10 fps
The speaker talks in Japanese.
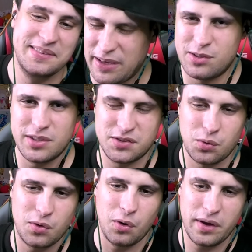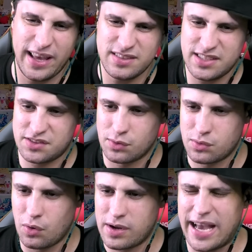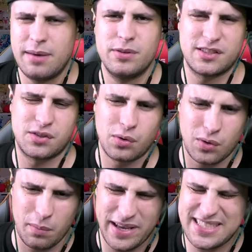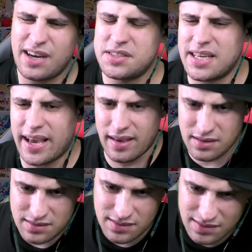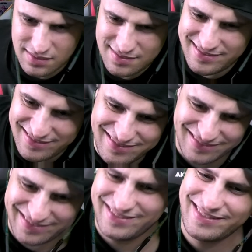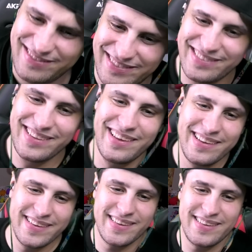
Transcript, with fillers: びっくり速攻、変人速攻、怪物速攻、めちゃくちゃかい。ローテーションを2つ回してスタートだ。